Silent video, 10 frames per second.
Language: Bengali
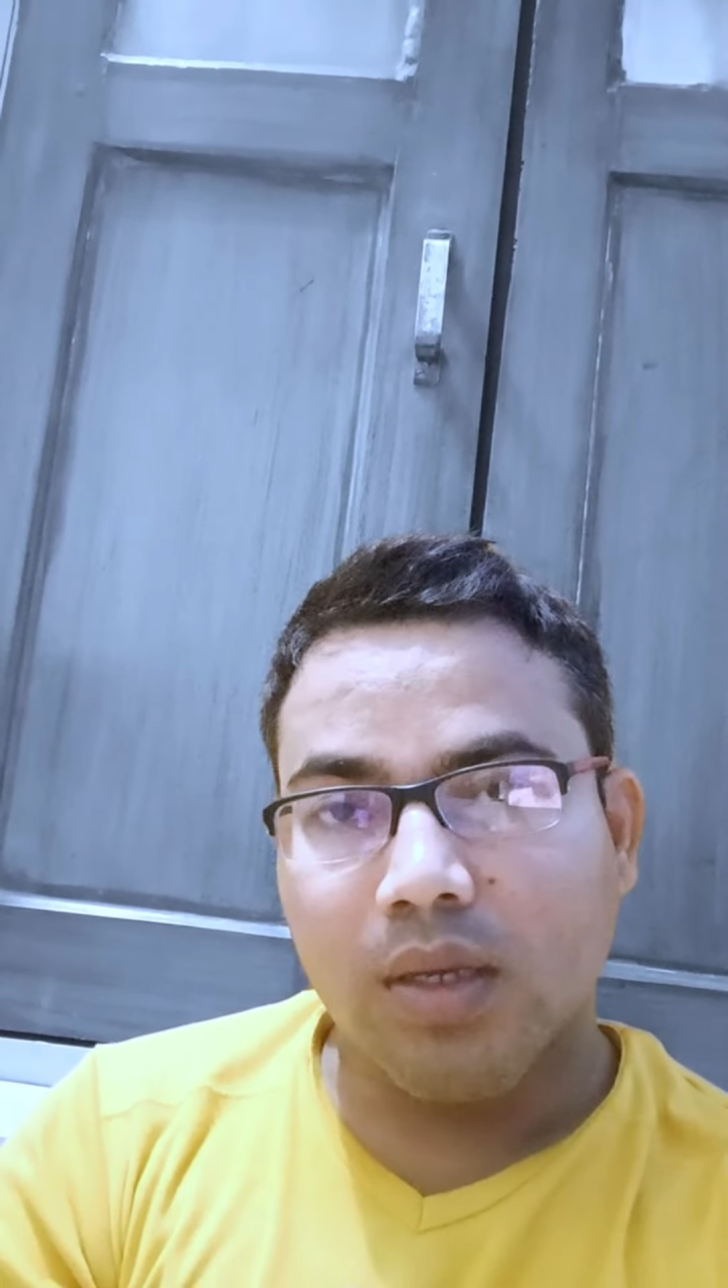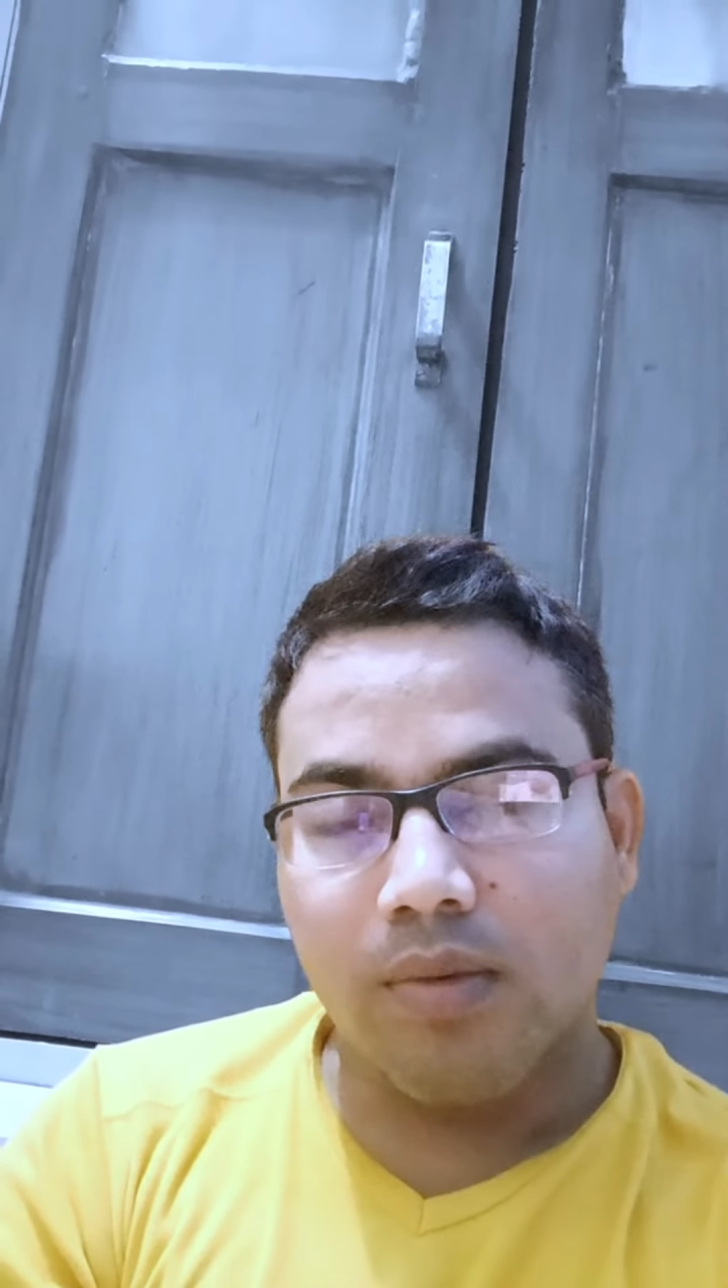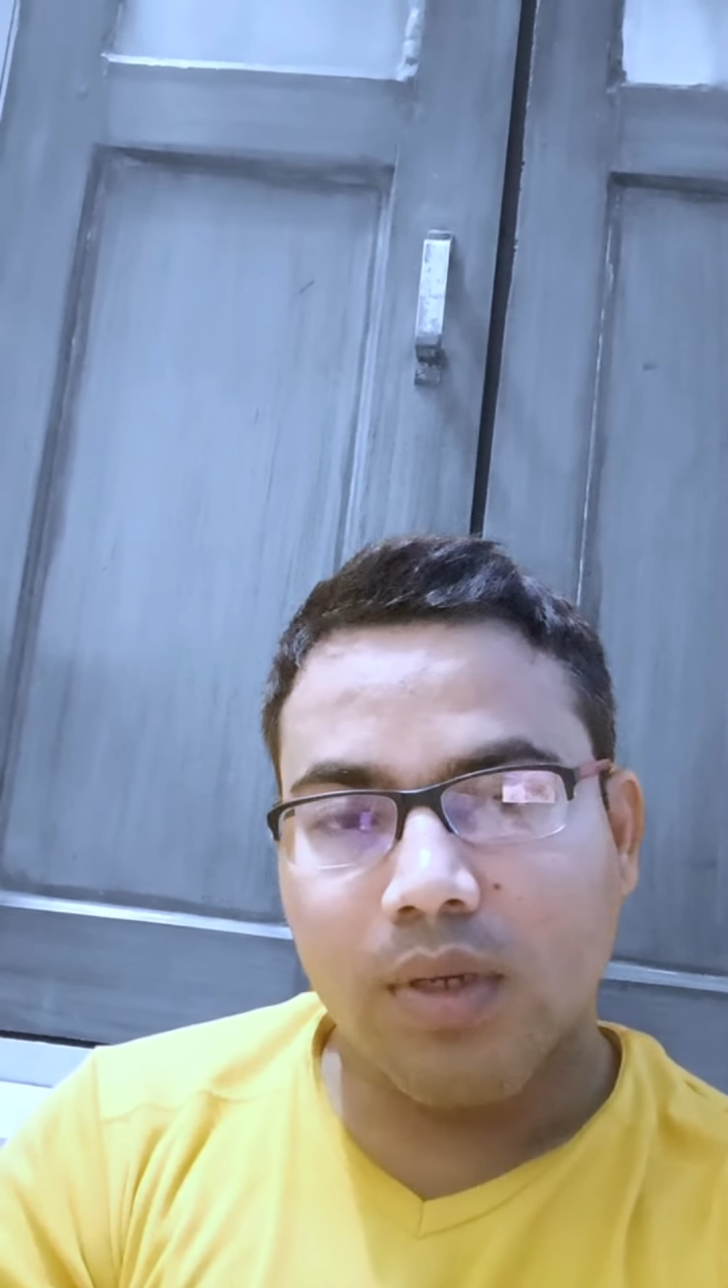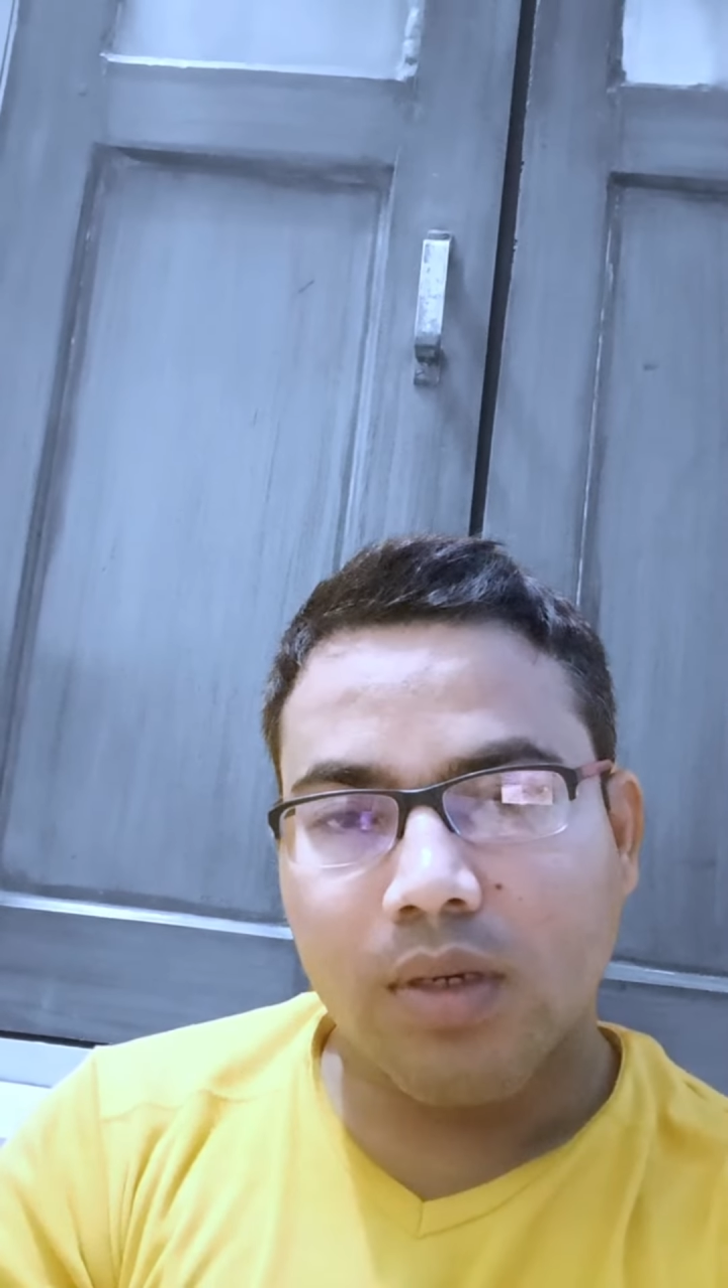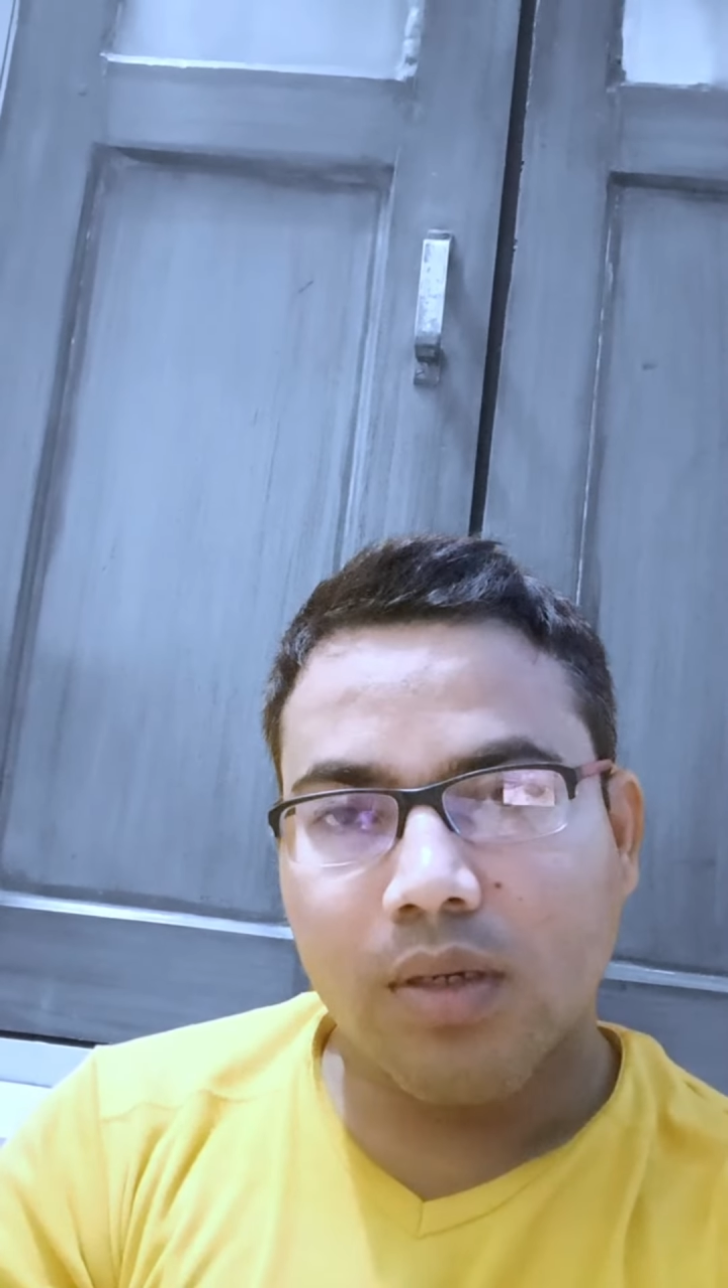ইভেন